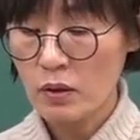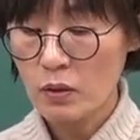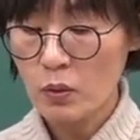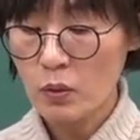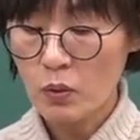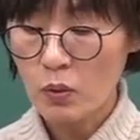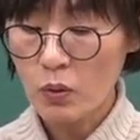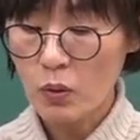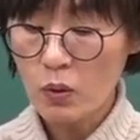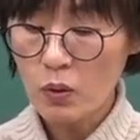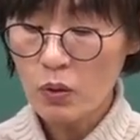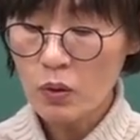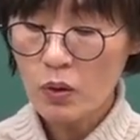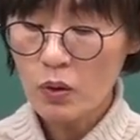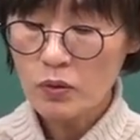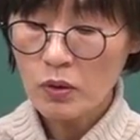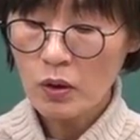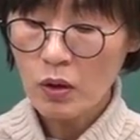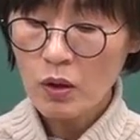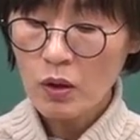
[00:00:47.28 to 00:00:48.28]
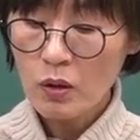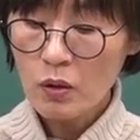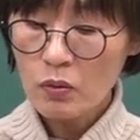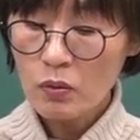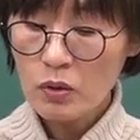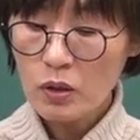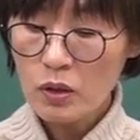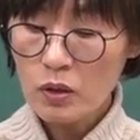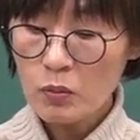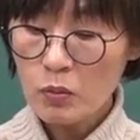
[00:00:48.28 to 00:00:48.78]
요거. 그래서
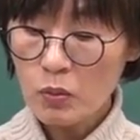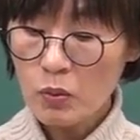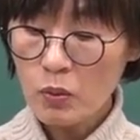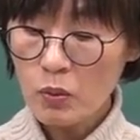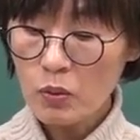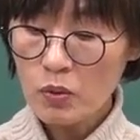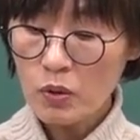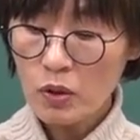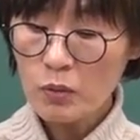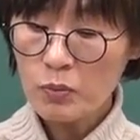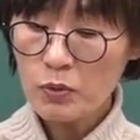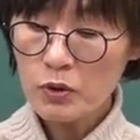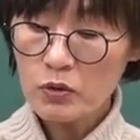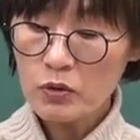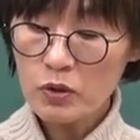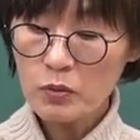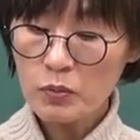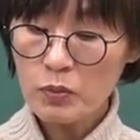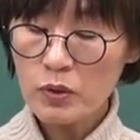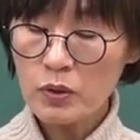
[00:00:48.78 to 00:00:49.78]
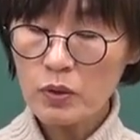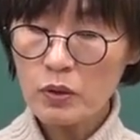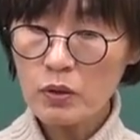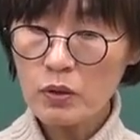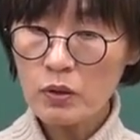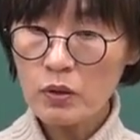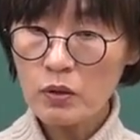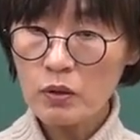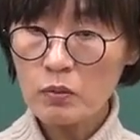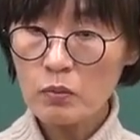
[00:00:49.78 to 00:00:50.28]
우리 뭐 케이블 TV
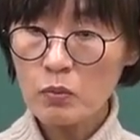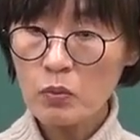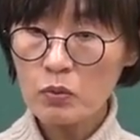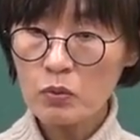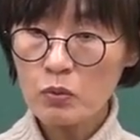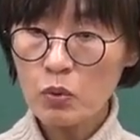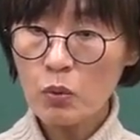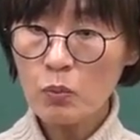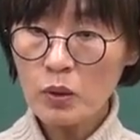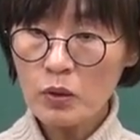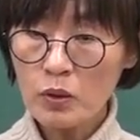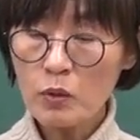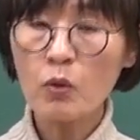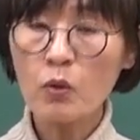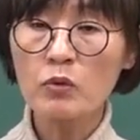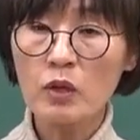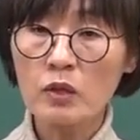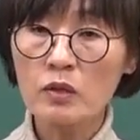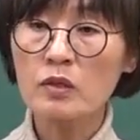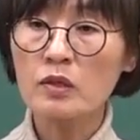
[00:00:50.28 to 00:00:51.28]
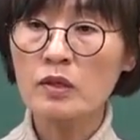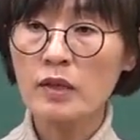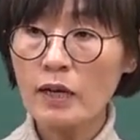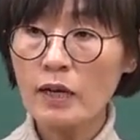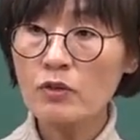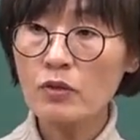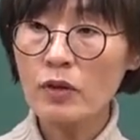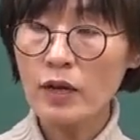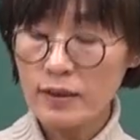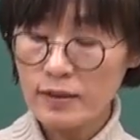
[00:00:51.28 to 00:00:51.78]
뭐 돈만 내면 언제든지
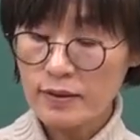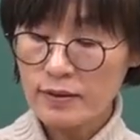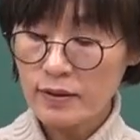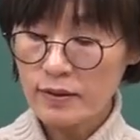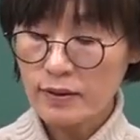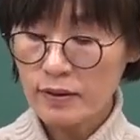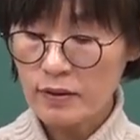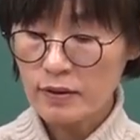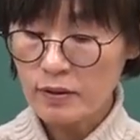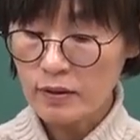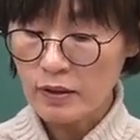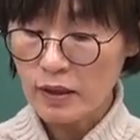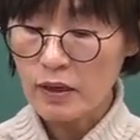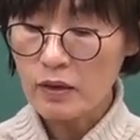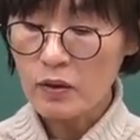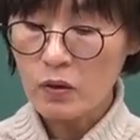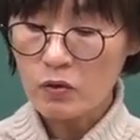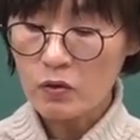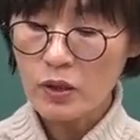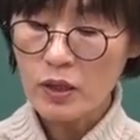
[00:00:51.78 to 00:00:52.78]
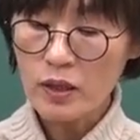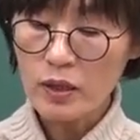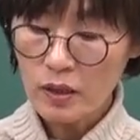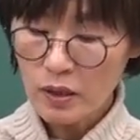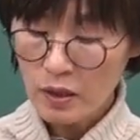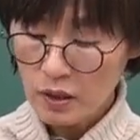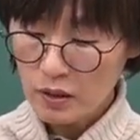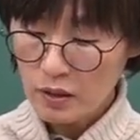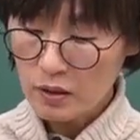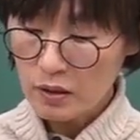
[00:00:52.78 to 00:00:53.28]
깔 수가 있잖아요. 예, 이걸 우리
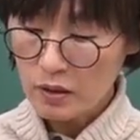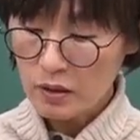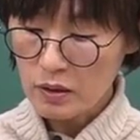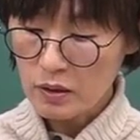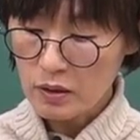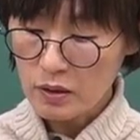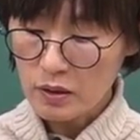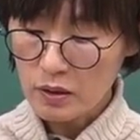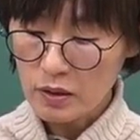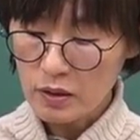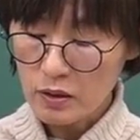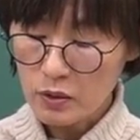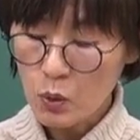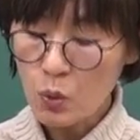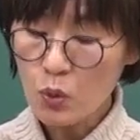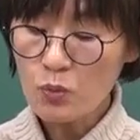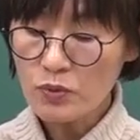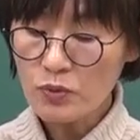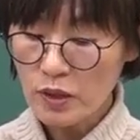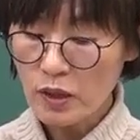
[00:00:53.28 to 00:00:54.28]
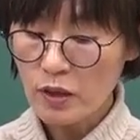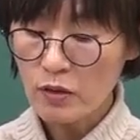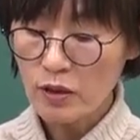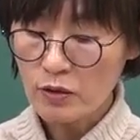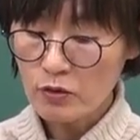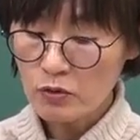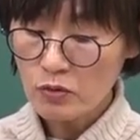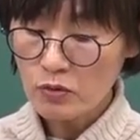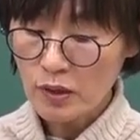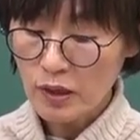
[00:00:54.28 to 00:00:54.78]
음, 요금제라고
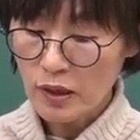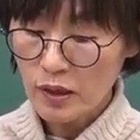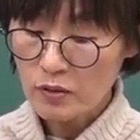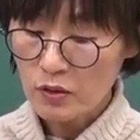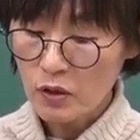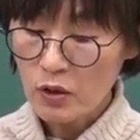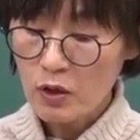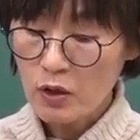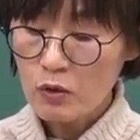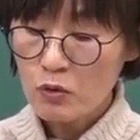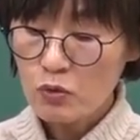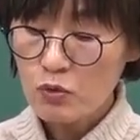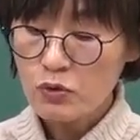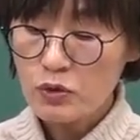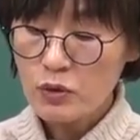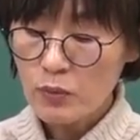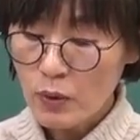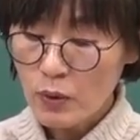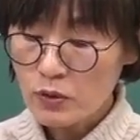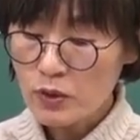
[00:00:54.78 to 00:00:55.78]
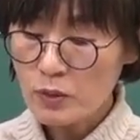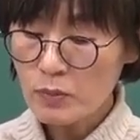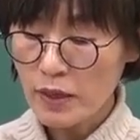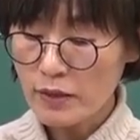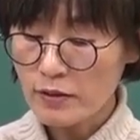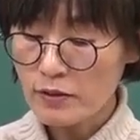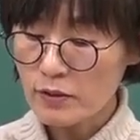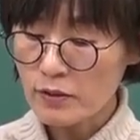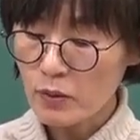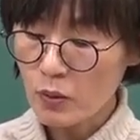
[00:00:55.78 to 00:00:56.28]
하는구나. 그래서 굳이 외우지
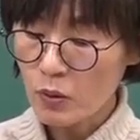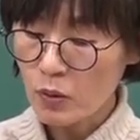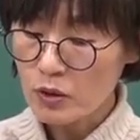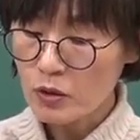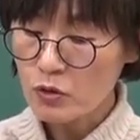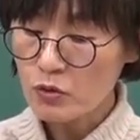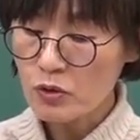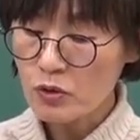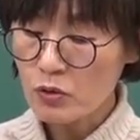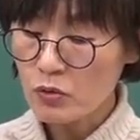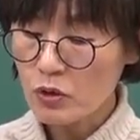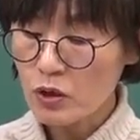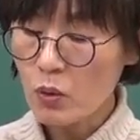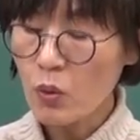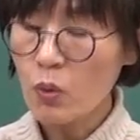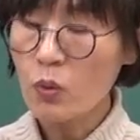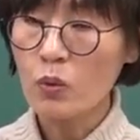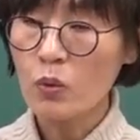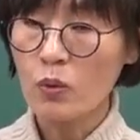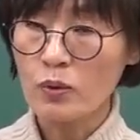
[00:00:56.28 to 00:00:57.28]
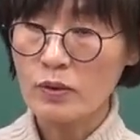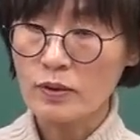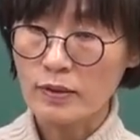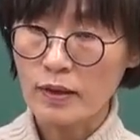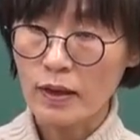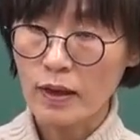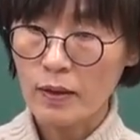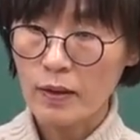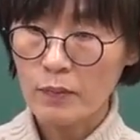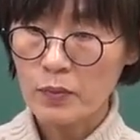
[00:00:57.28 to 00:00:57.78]
마시고 이 중에서 우리는
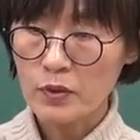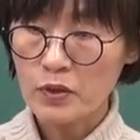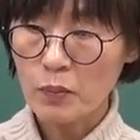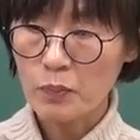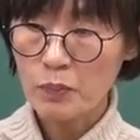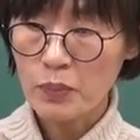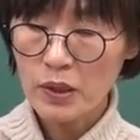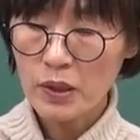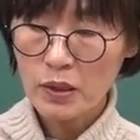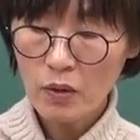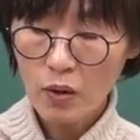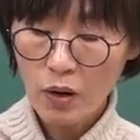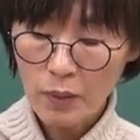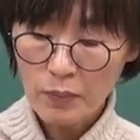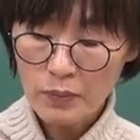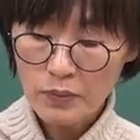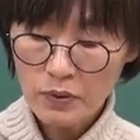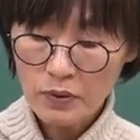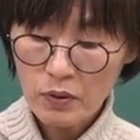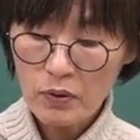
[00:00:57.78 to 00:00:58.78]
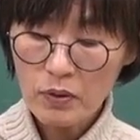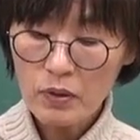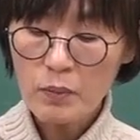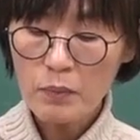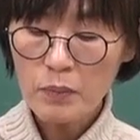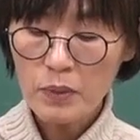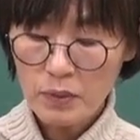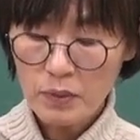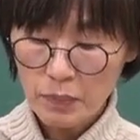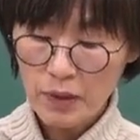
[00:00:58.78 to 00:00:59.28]
공공제, 그래서 비경합성,
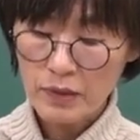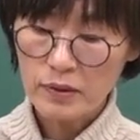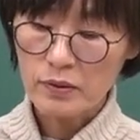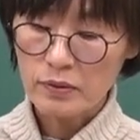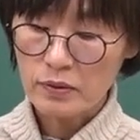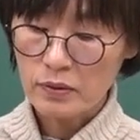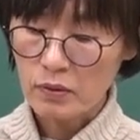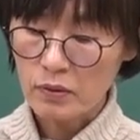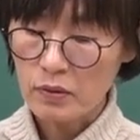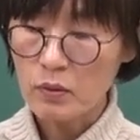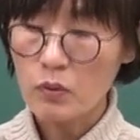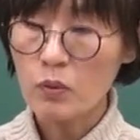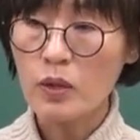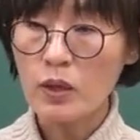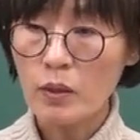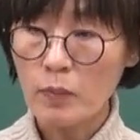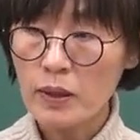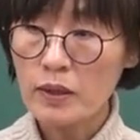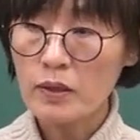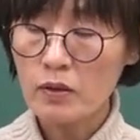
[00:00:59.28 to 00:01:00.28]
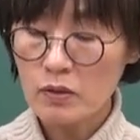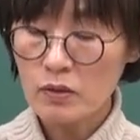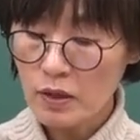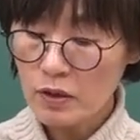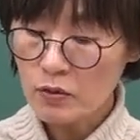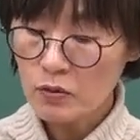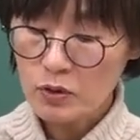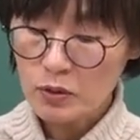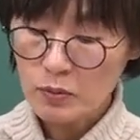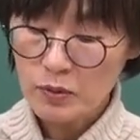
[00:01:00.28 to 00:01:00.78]
비배제성 이렇게만 기억을
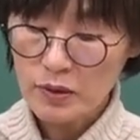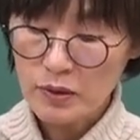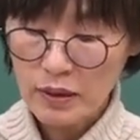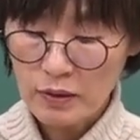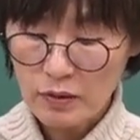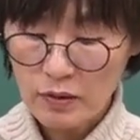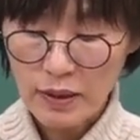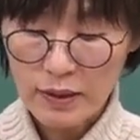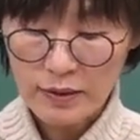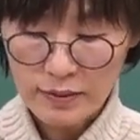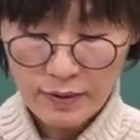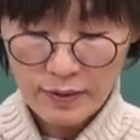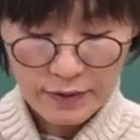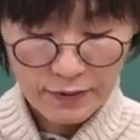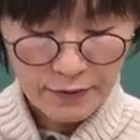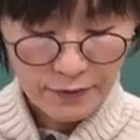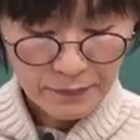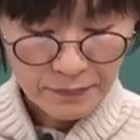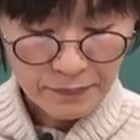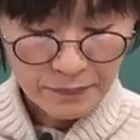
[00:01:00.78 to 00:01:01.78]
해주시면 될 것 같아요.